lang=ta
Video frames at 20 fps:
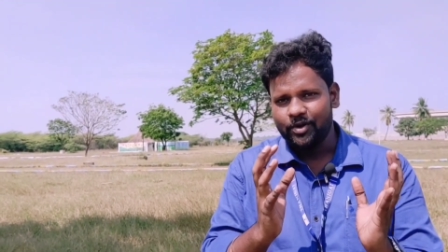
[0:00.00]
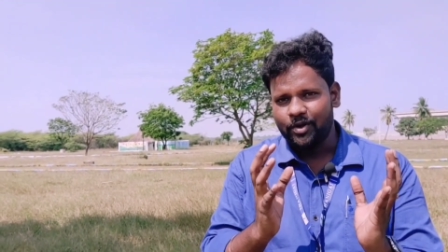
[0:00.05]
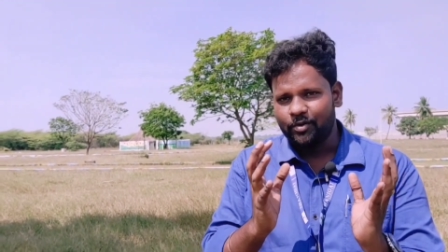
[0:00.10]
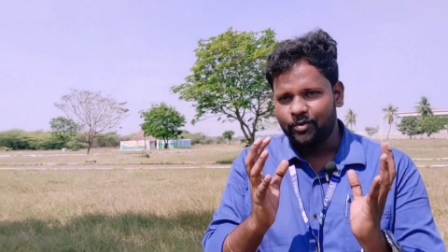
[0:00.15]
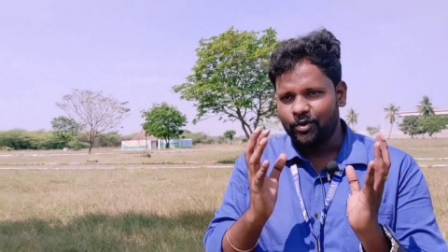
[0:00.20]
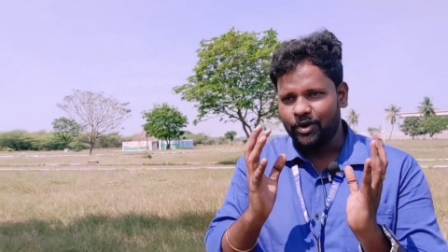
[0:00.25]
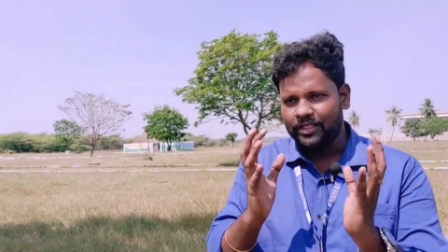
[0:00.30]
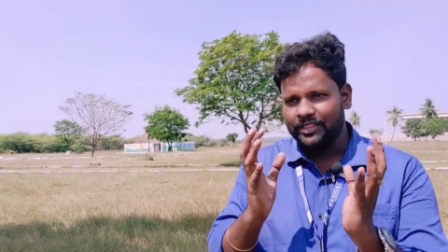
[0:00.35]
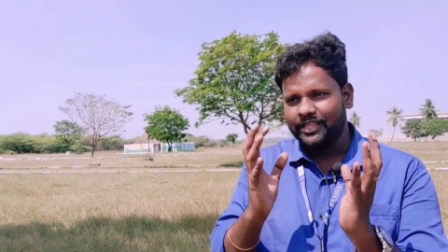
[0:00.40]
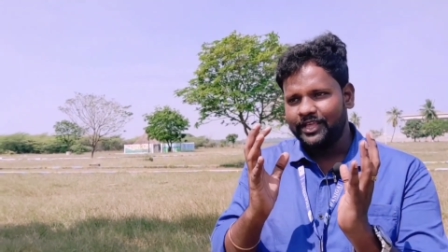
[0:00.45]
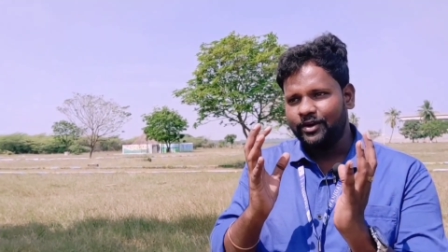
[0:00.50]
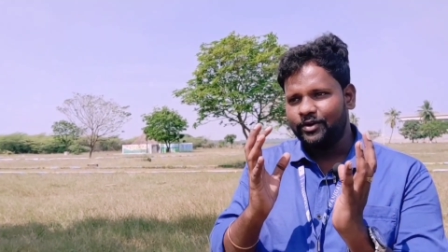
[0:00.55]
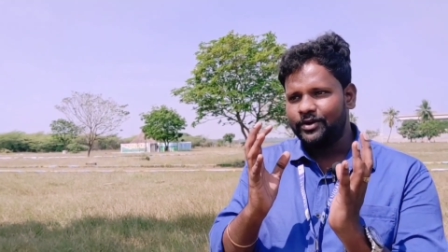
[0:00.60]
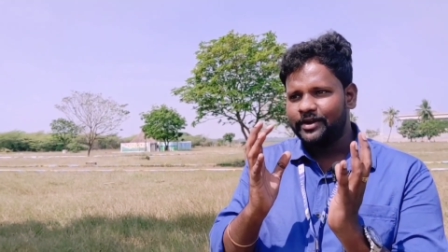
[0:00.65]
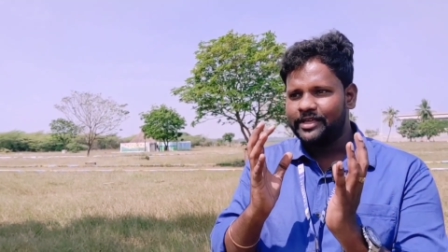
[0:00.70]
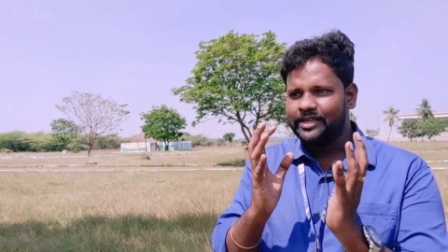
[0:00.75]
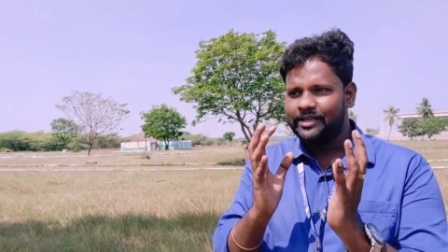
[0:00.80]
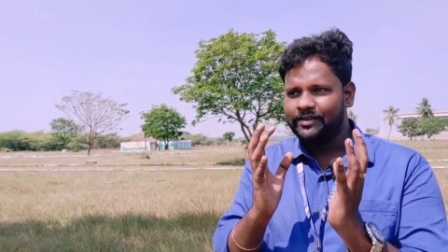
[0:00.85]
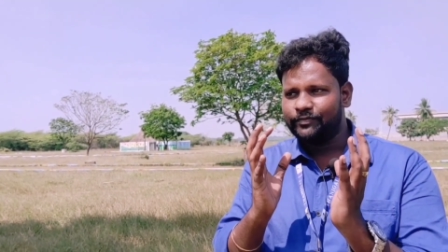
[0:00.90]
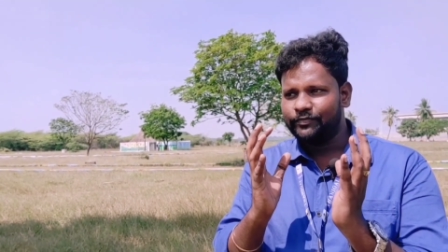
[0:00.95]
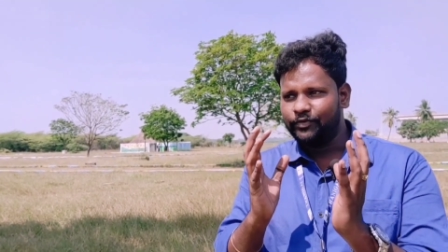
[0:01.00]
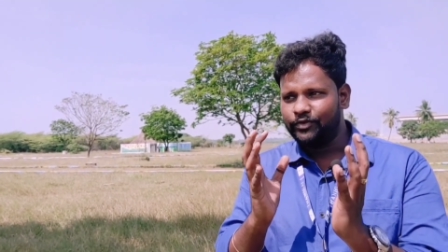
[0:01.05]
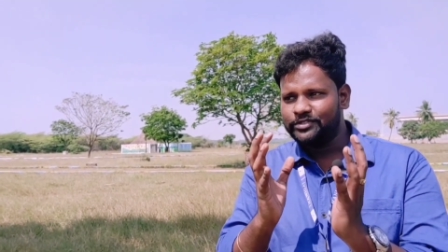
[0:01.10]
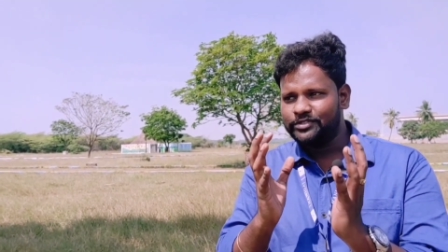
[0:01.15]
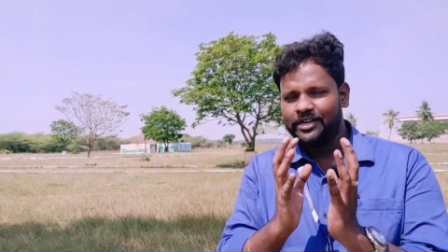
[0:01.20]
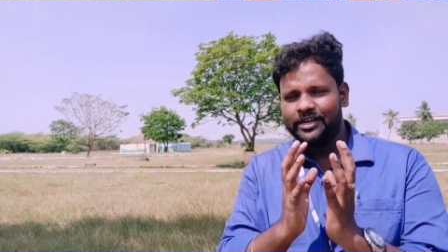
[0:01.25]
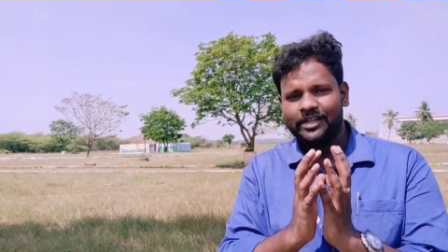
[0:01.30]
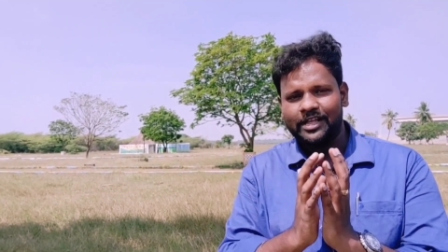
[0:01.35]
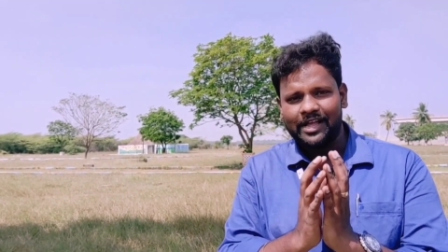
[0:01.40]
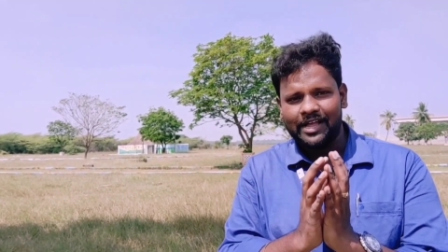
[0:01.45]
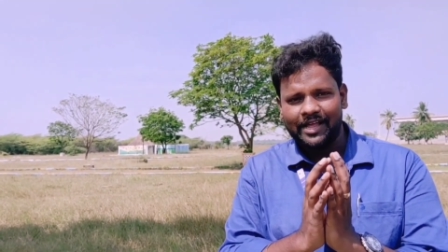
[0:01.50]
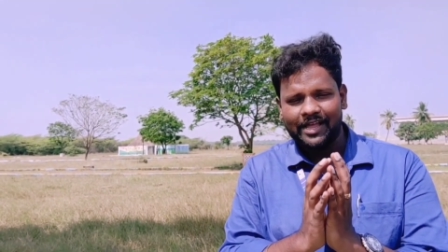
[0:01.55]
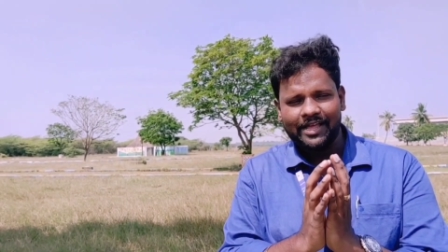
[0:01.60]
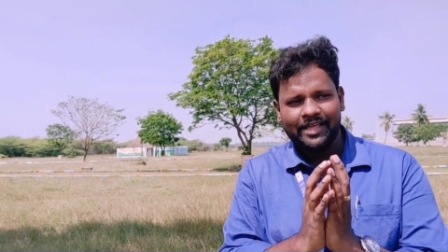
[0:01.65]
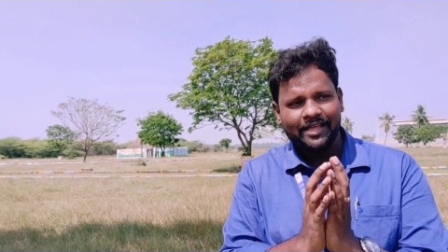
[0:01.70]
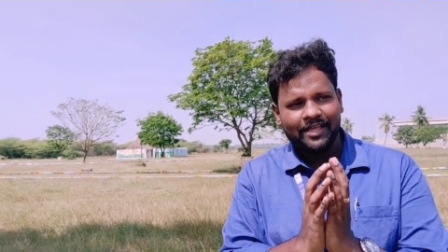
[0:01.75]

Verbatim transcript: அவங்க குழந்தைங்களுடைய ஃப்யூச்சருக்காக